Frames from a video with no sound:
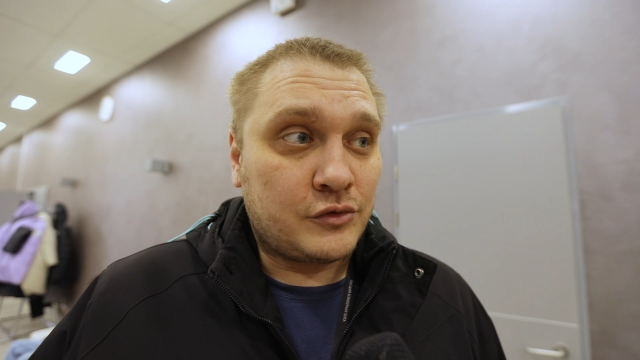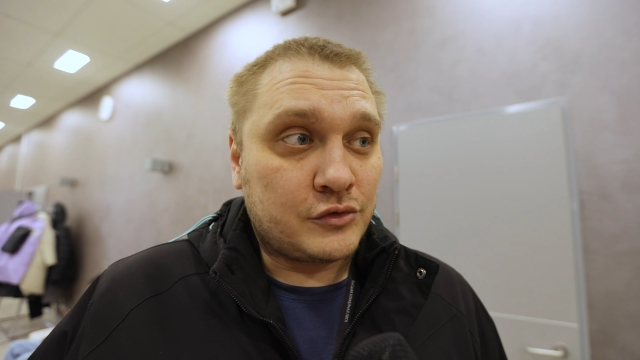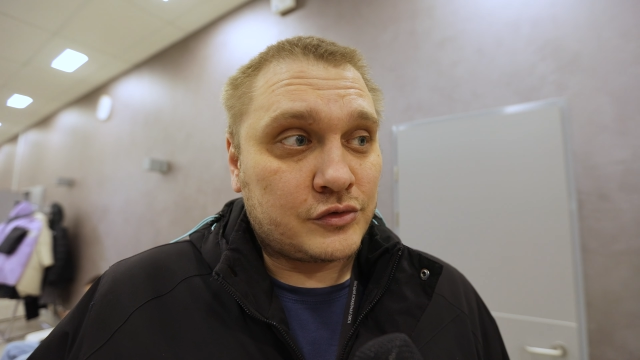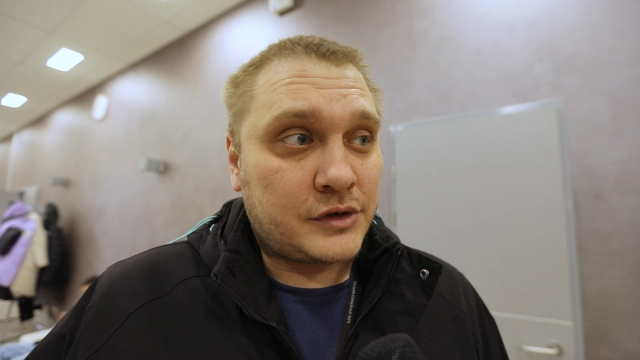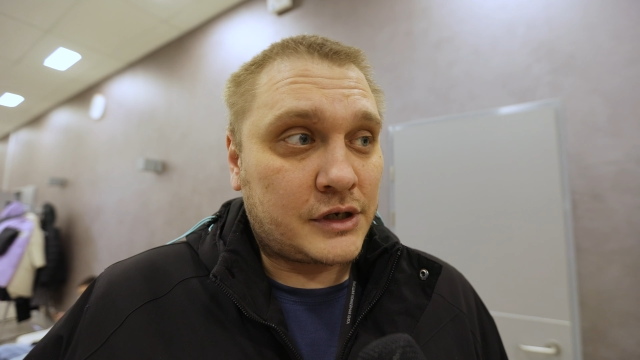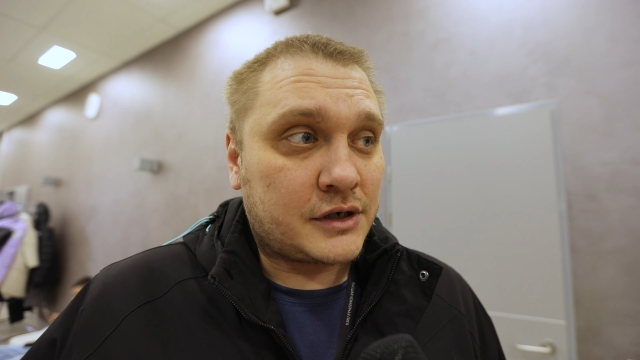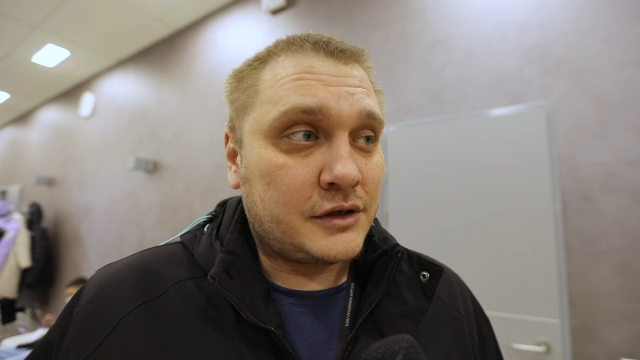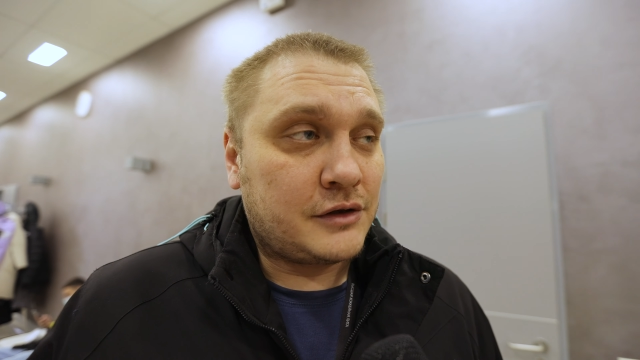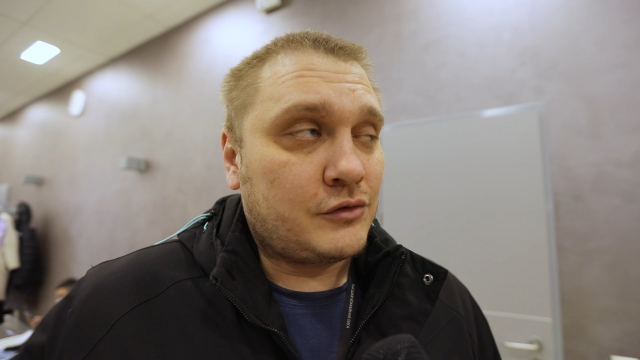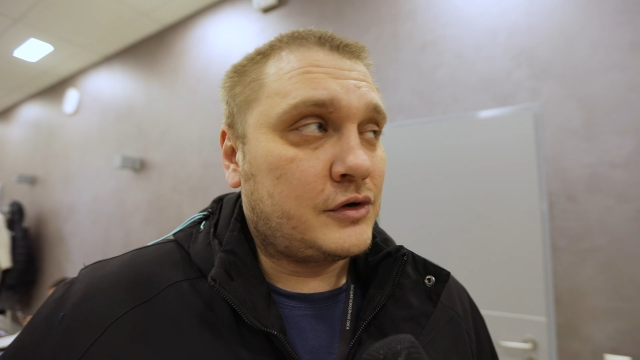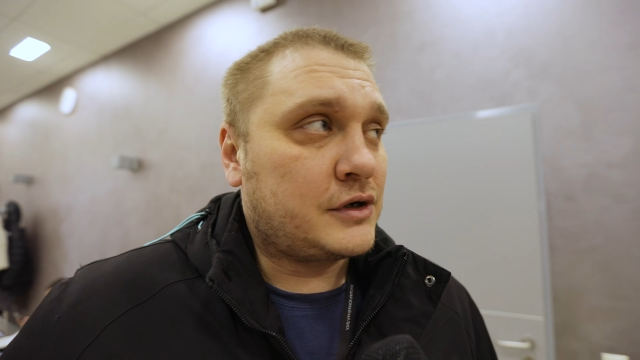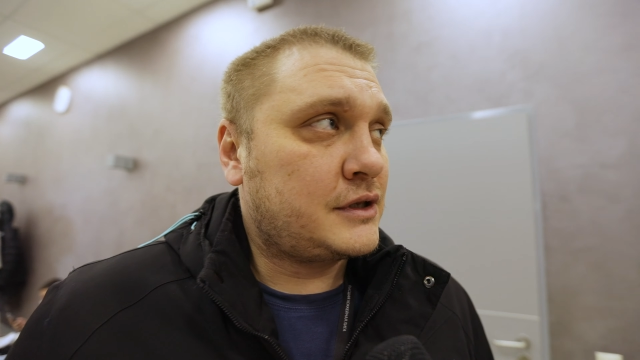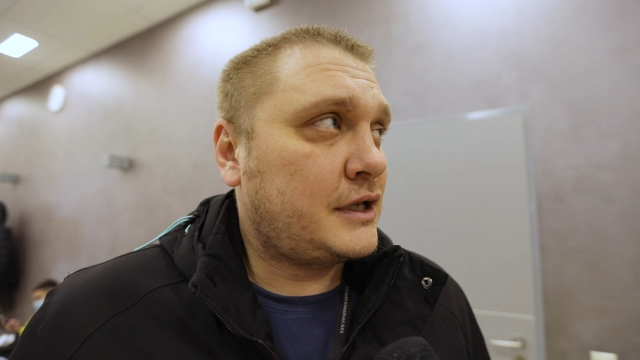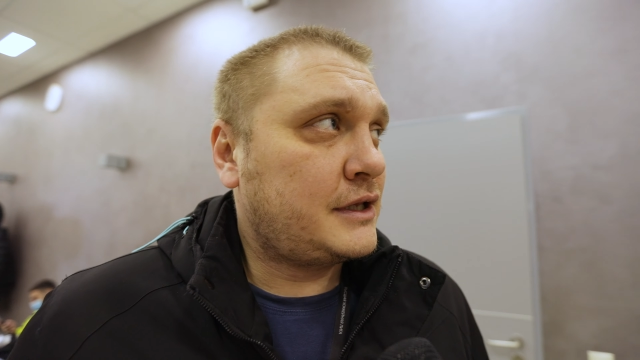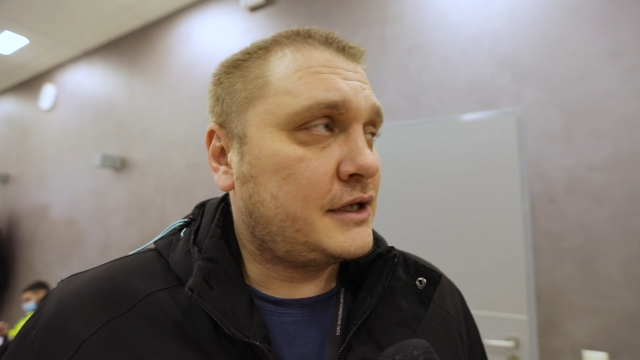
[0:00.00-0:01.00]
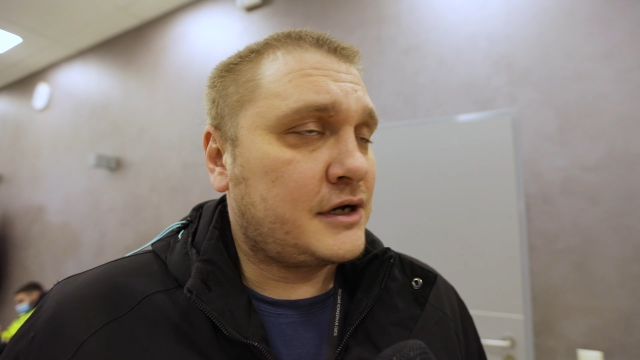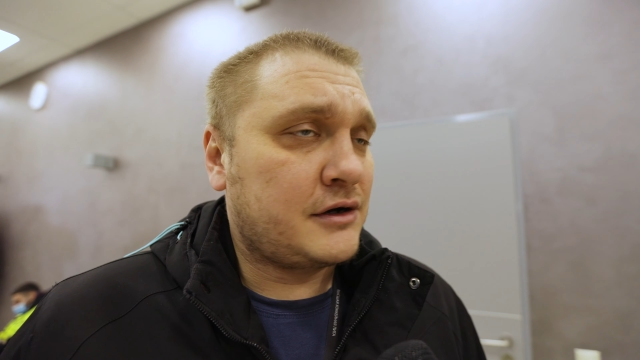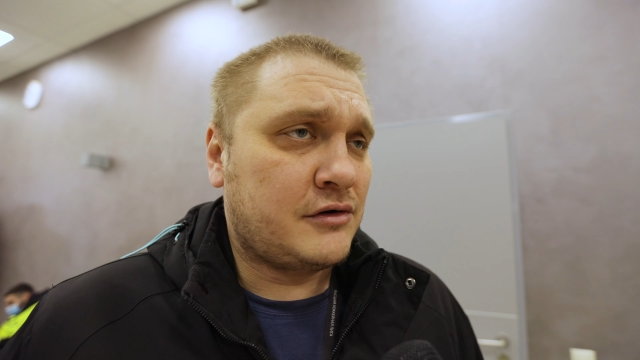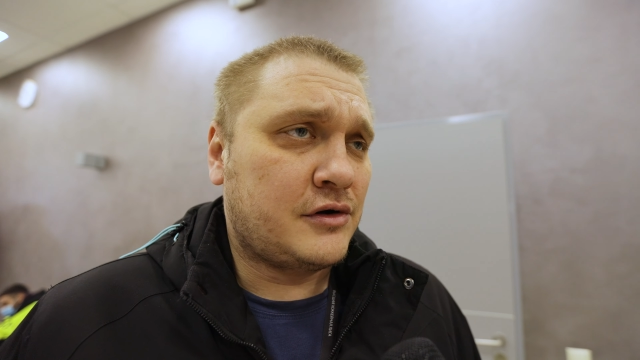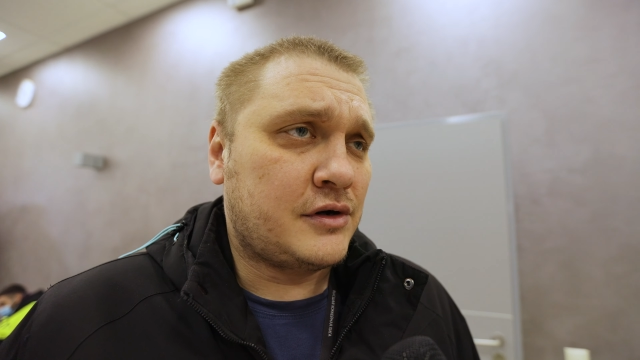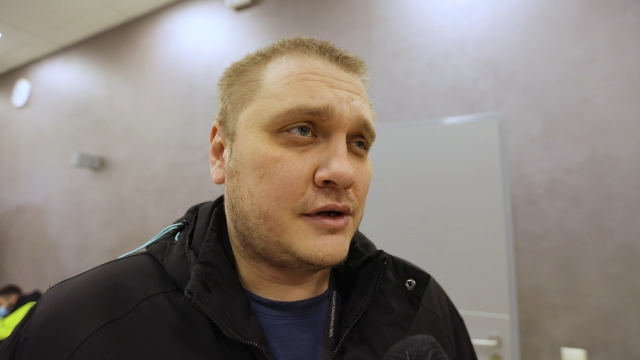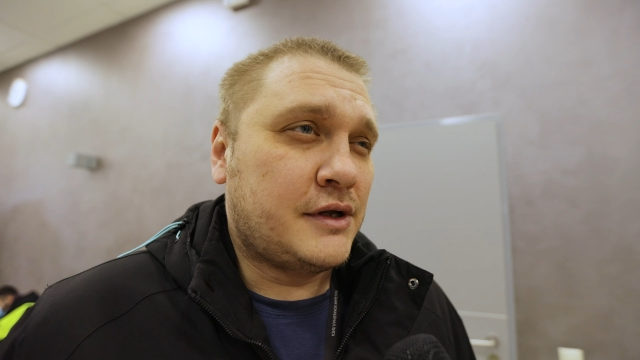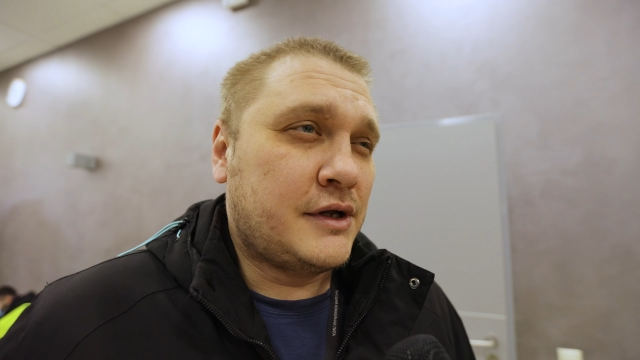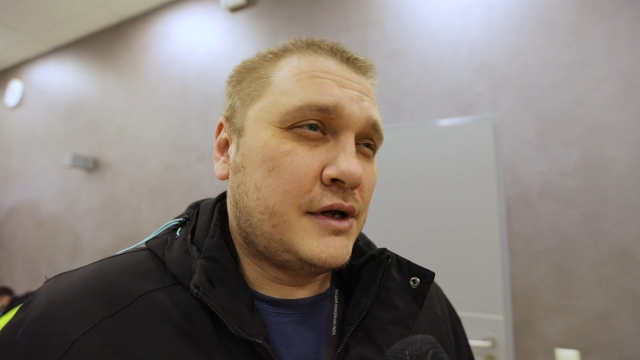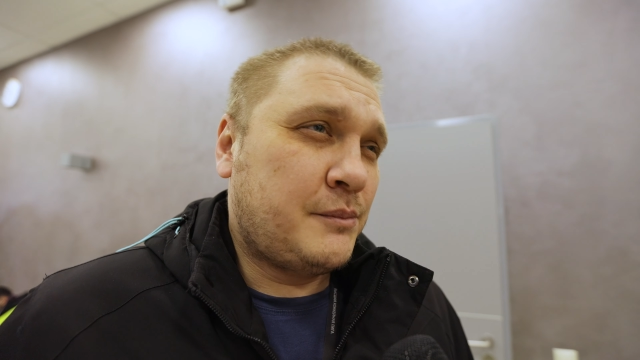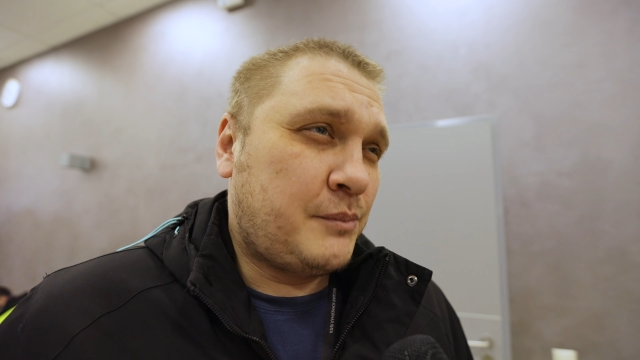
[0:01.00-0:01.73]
но вот удар головой Окладникова,